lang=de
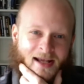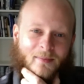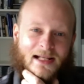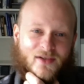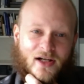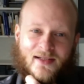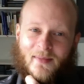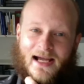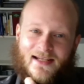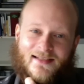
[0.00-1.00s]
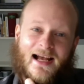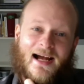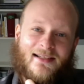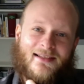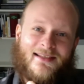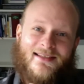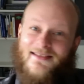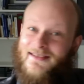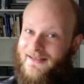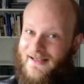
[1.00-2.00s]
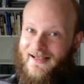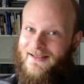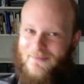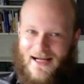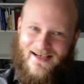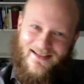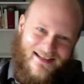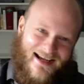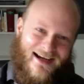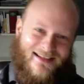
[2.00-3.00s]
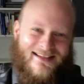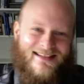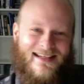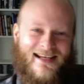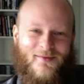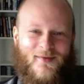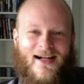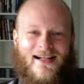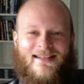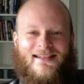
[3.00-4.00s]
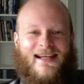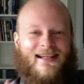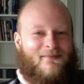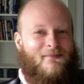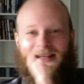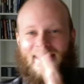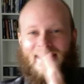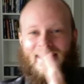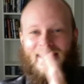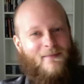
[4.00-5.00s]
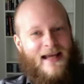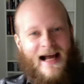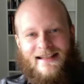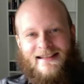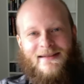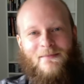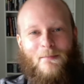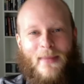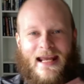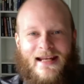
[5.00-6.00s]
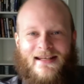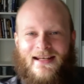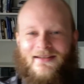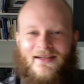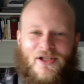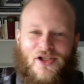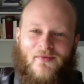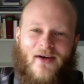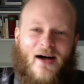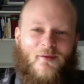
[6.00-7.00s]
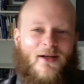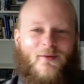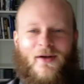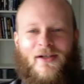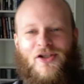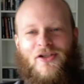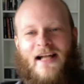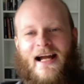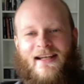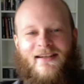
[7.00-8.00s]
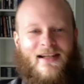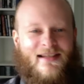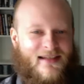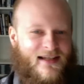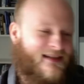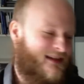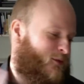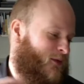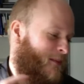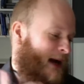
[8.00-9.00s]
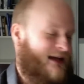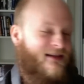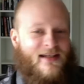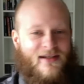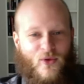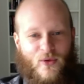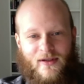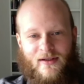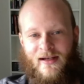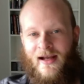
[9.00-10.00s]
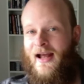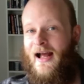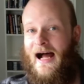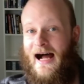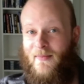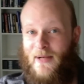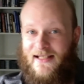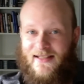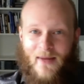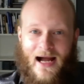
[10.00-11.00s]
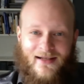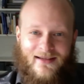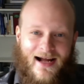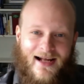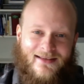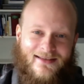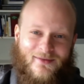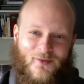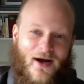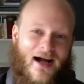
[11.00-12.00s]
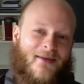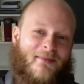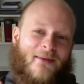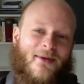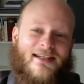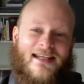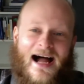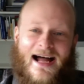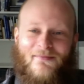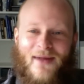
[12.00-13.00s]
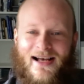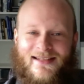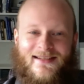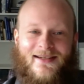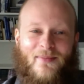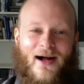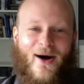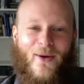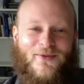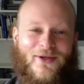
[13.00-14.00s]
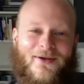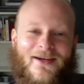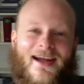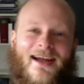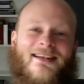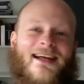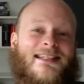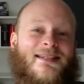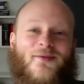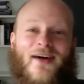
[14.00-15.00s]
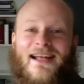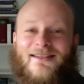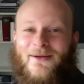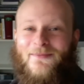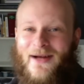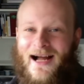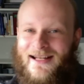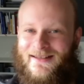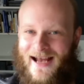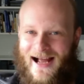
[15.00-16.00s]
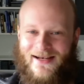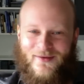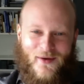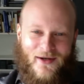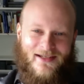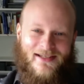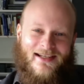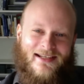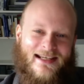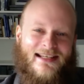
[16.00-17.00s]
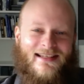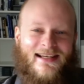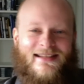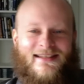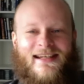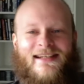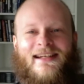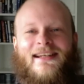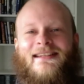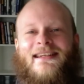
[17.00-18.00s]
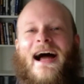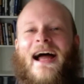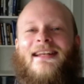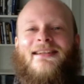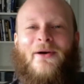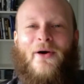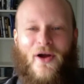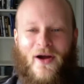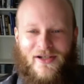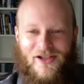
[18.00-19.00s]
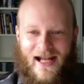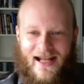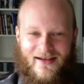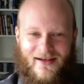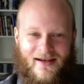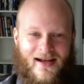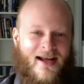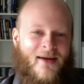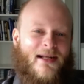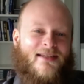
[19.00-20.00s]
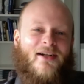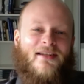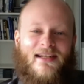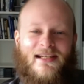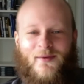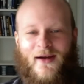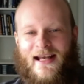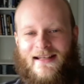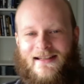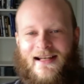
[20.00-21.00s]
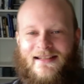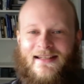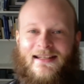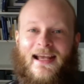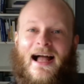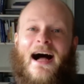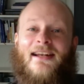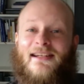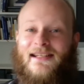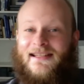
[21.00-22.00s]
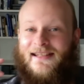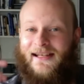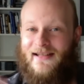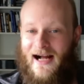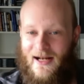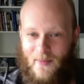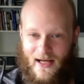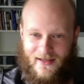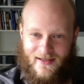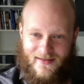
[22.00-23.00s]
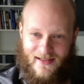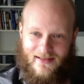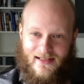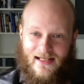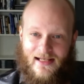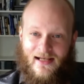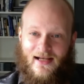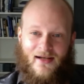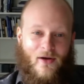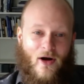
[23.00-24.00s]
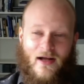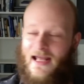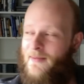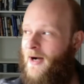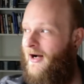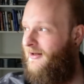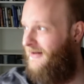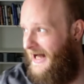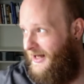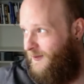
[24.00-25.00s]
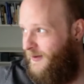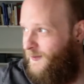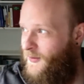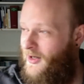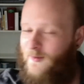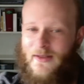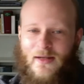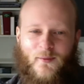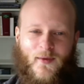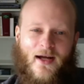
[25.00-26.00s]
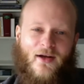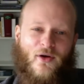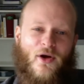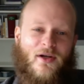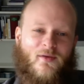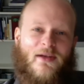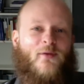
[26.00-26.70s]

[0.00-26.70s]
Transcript: Man sollte meines Erachtens, ja, meines Erachtens jedenfalls den dem ganzen Mediengeschwafel von steigenden Zinsen, vermeintlich guten Arbeitsmarktdaten, vor allem aber die anmaßende Behauptung, dass weit und breit keine wirkliche Krise in Sicht ist, kein Gehör schenken. Man sollte nicht vergessen, dass es gerade die Zentralbanken sind, die noch immer, nach wie vor, wie verrückt, wie